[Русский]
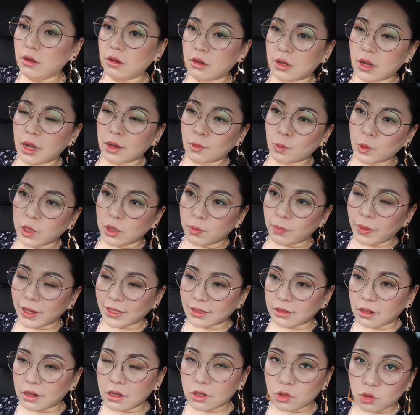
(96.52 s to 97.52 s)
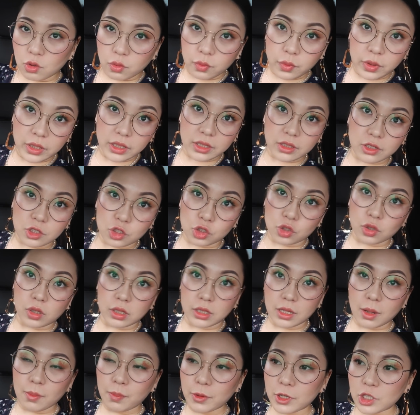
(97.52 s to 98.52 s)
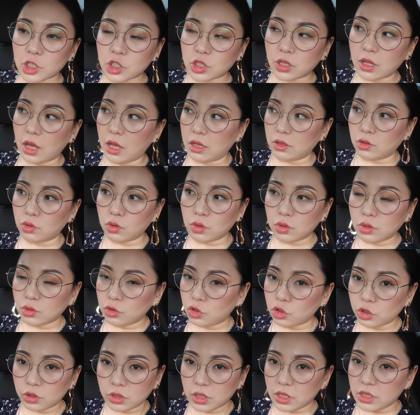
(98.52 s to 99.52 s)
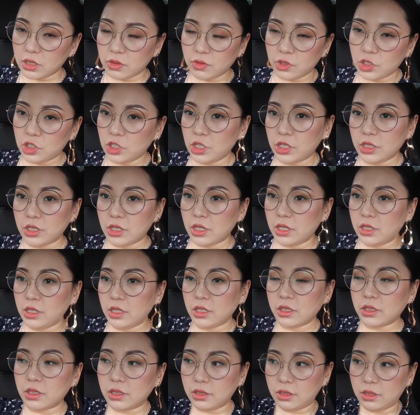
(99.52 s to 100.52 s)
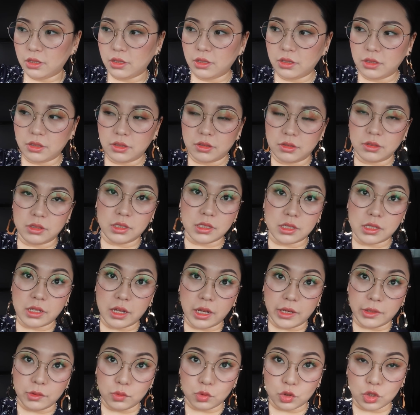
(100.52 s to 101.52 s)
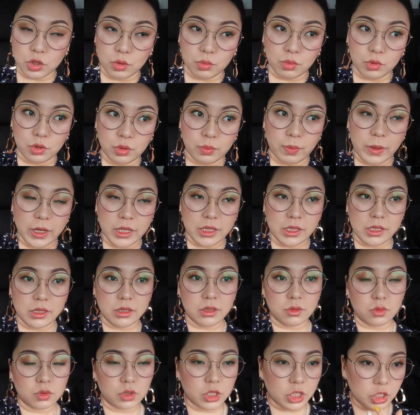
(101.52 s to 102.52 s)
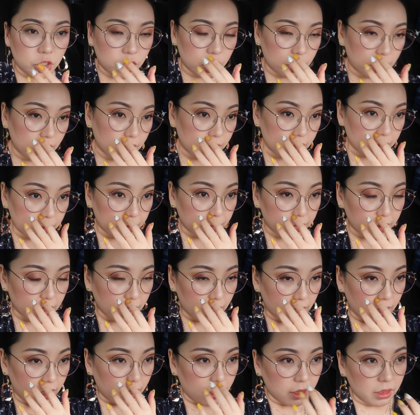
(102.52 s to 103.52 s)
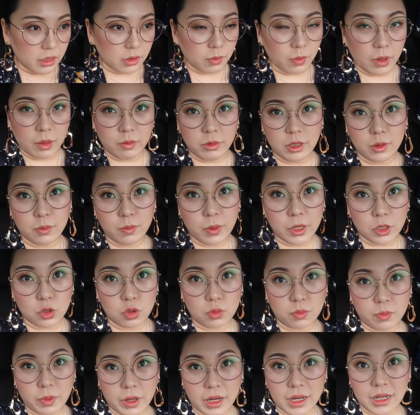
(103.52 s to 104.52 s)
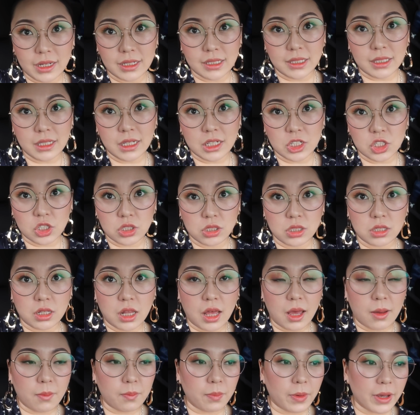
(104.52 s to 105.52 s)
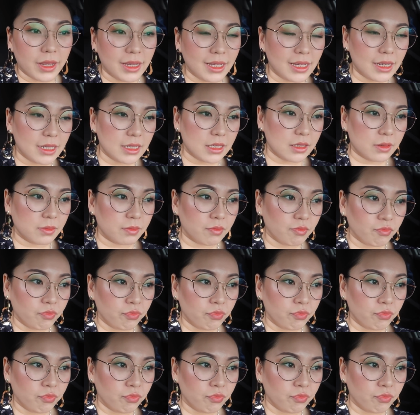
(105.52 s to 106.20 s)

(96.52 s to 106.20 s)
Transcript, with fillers: Как бы по треку видно, что она пришла, но что-то извещения нет, и не знаю, нужно будет пойти уточнить этот момент. Потом по серым делам поедем.